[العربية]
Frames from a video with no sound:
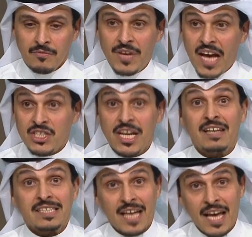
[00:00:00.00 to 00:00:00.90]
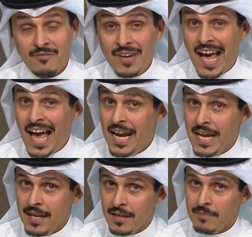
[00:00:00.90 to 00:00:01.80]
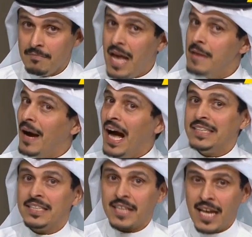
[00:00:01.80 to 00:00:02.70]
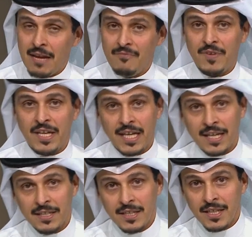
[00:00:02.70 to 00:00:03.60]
في اشياء صايره في الاهلي ما يبغى احد يتكلم فيها ما في